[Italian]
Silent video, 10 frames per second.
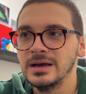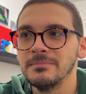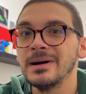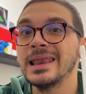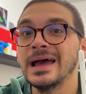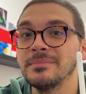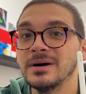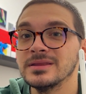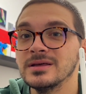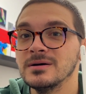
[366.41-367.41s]
ma
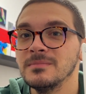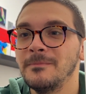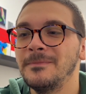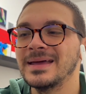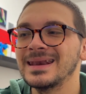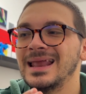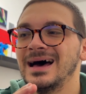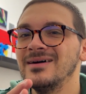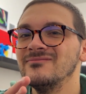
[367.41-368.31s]
l'iPad per la